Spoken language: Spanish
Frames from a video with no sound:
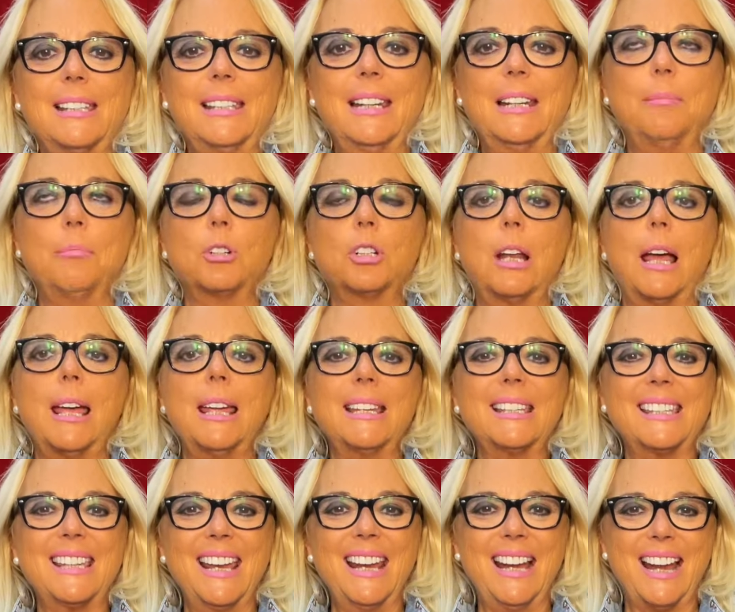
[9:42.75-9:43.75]
tenemos la
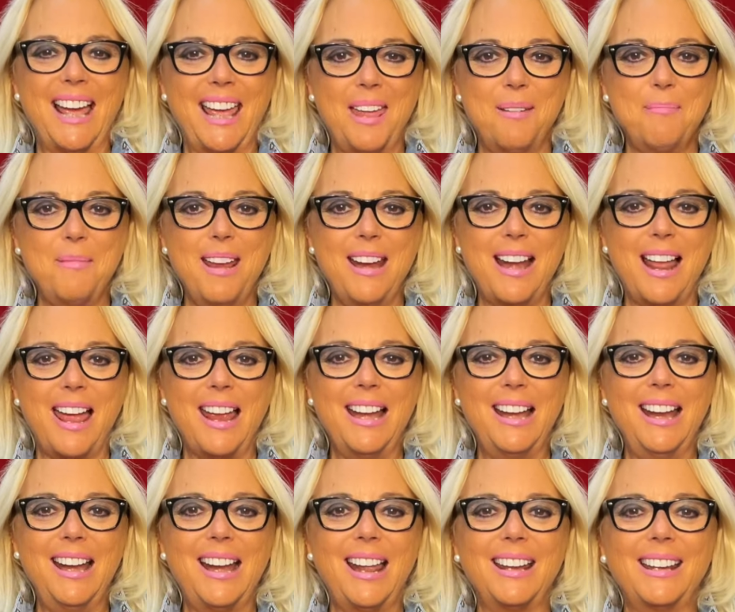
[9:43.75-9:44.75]
S, la M, la
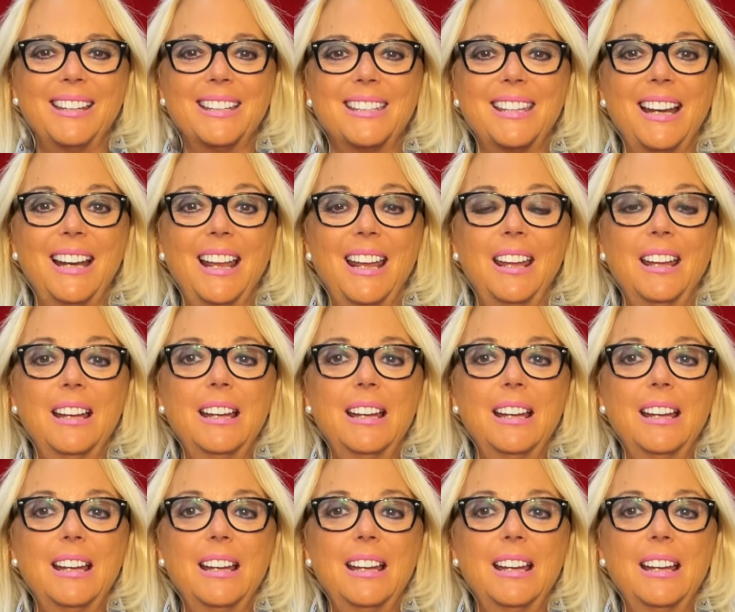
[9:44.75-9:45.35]
L, la XL